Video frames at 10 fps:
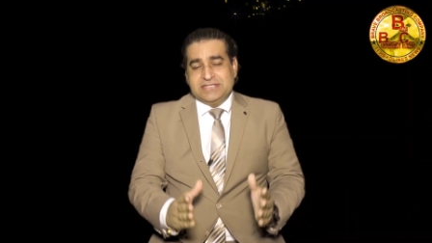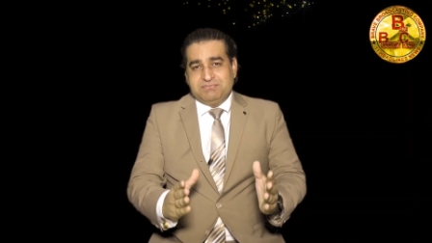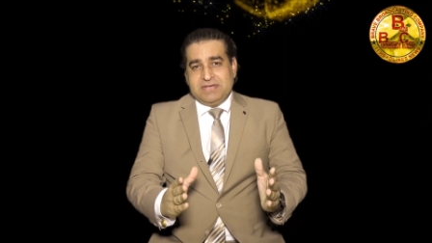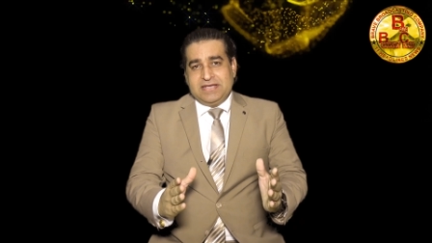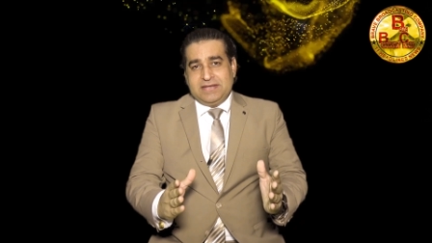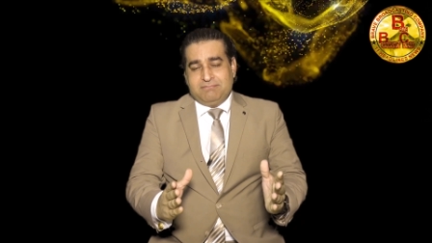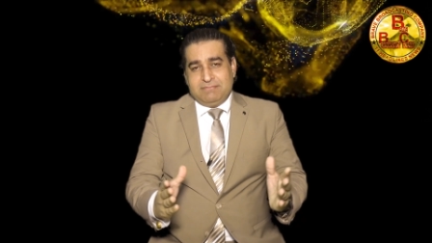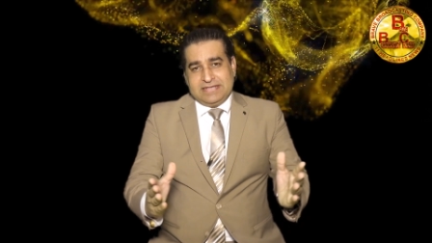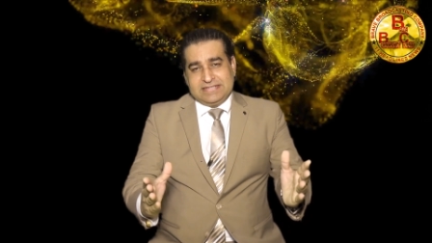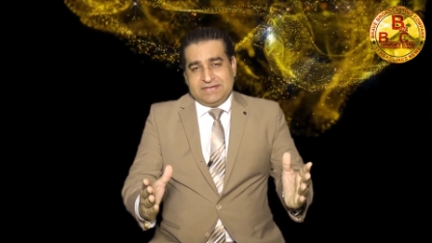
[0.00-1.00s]
इसमें
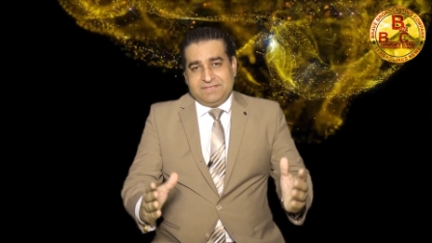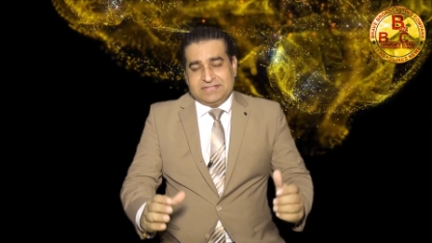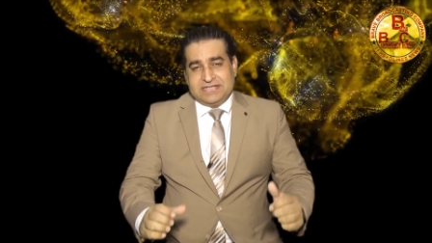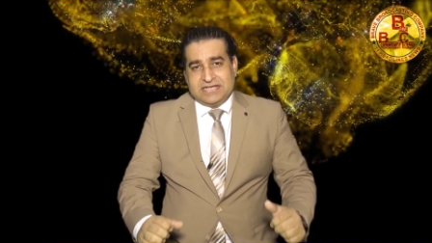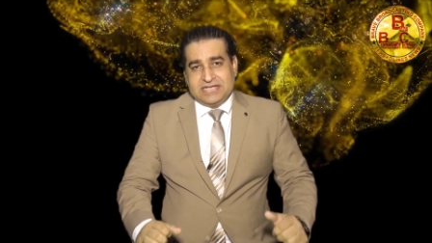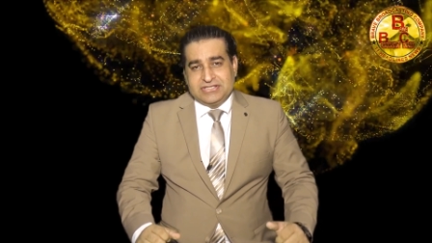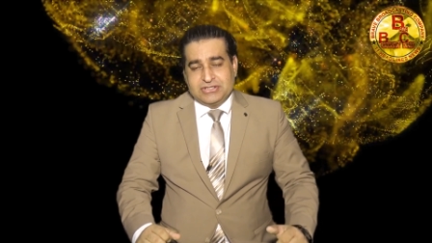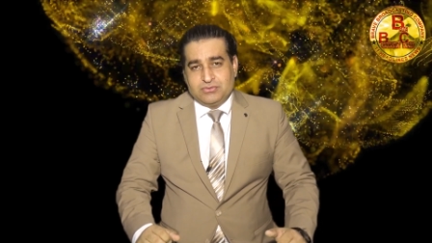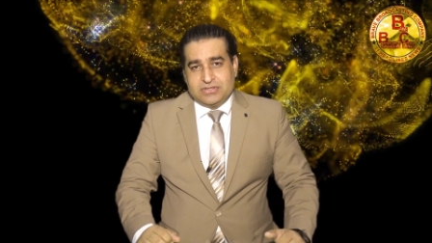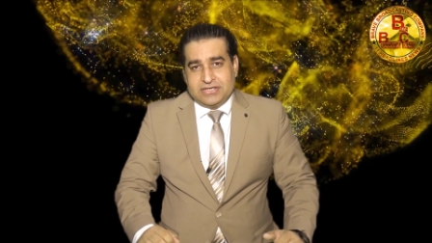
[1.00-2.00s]
मैं सिर्फ इतना कहना
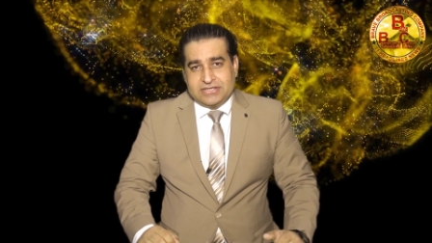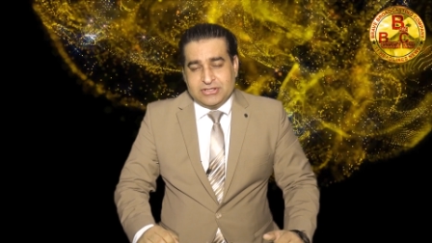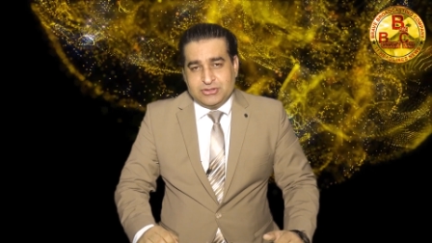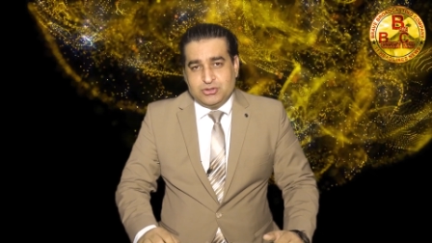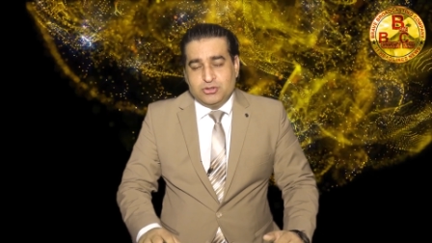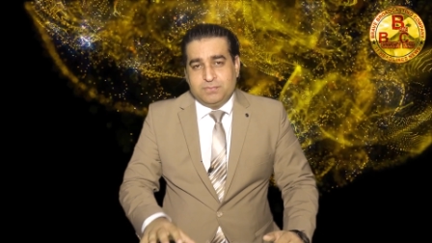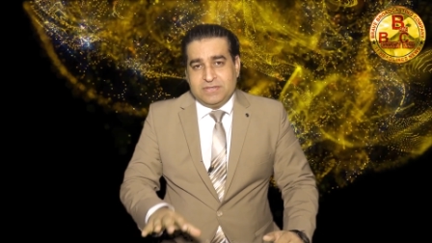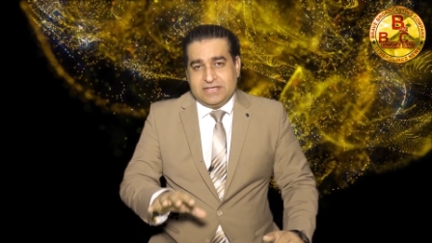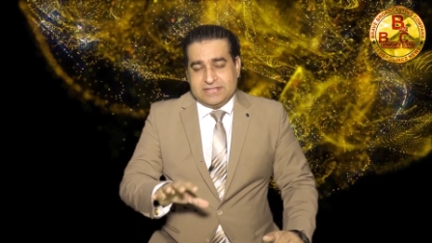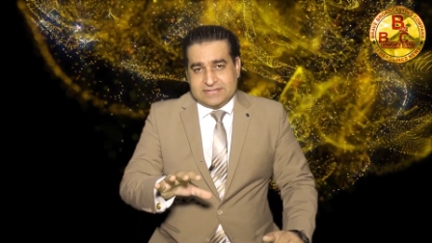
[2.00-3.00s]
चाहूँगा कि जो
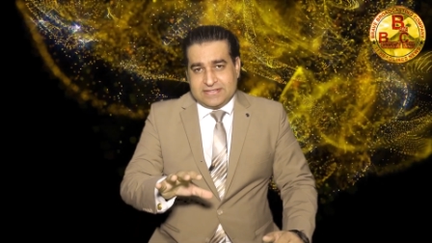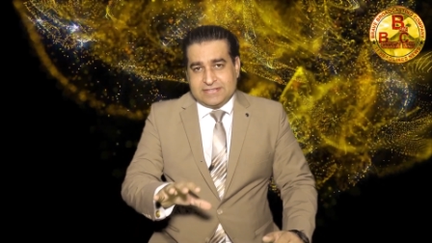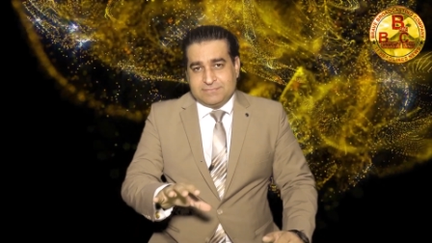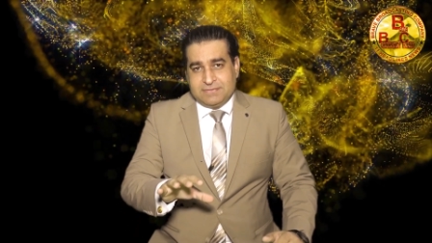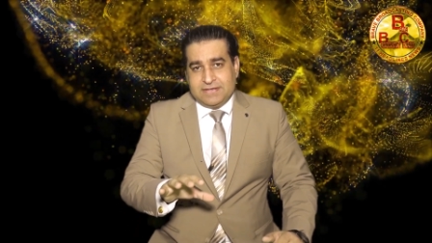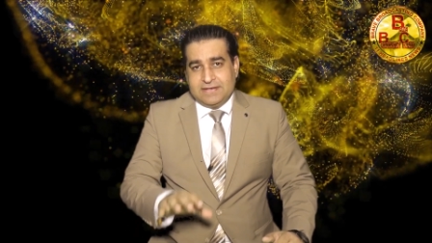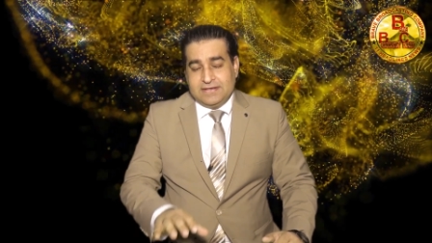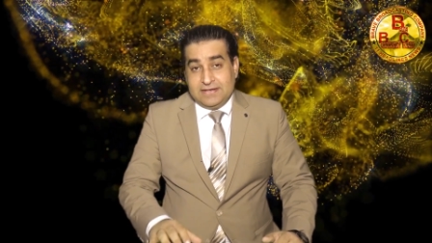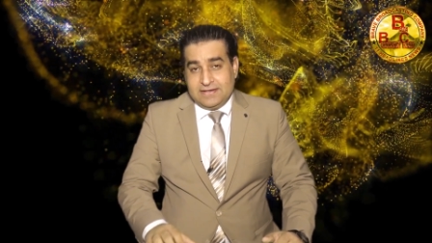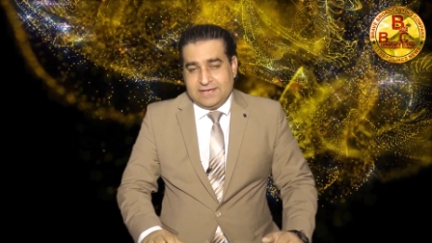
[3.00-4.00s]
भी हिस्सा इसमें
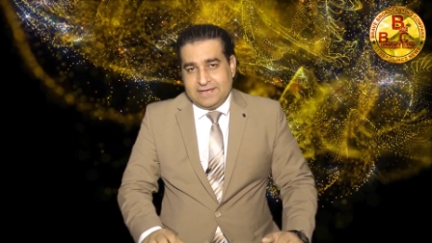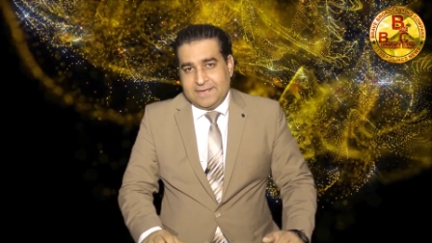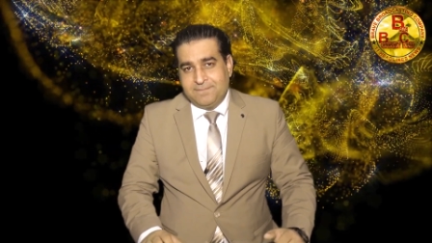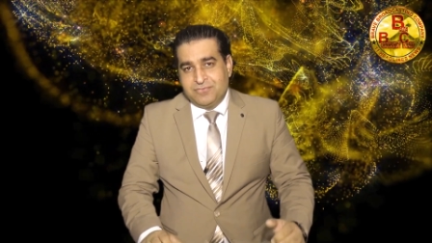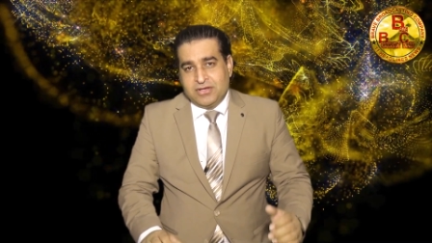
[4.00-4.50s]
ले रहे हैं